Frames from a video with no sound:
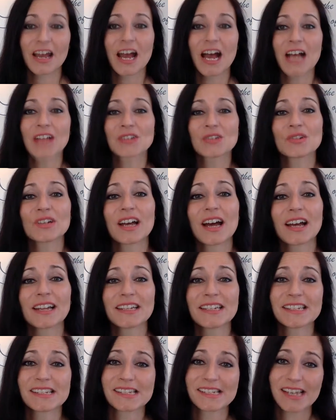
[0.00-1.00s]
Also
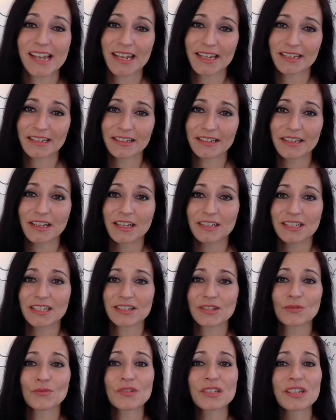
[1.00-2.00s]
kann es sein,
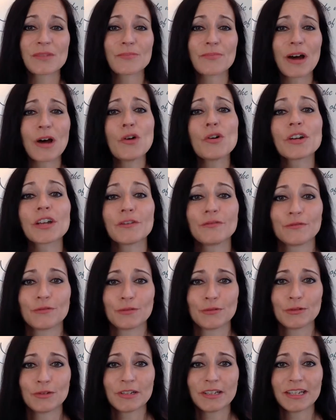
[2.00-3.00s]
dass unser
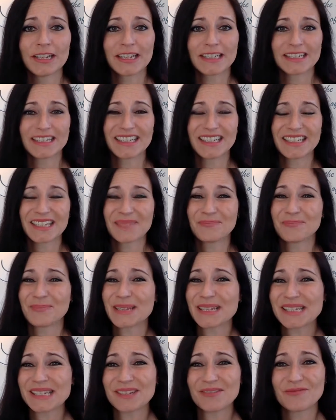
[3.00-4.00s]
Bauchgefühl nicht den
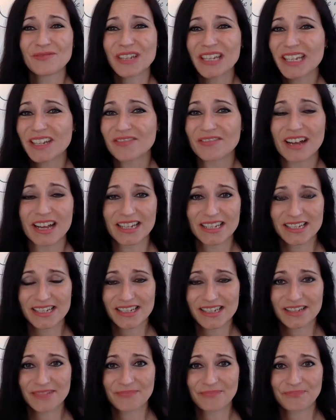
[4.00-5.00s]
besten Weg
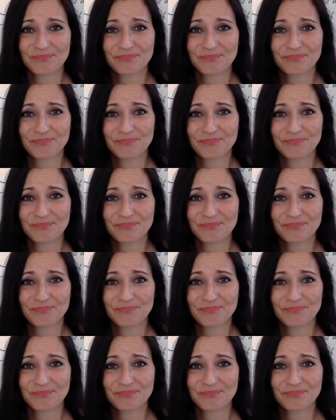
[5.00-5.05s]
weist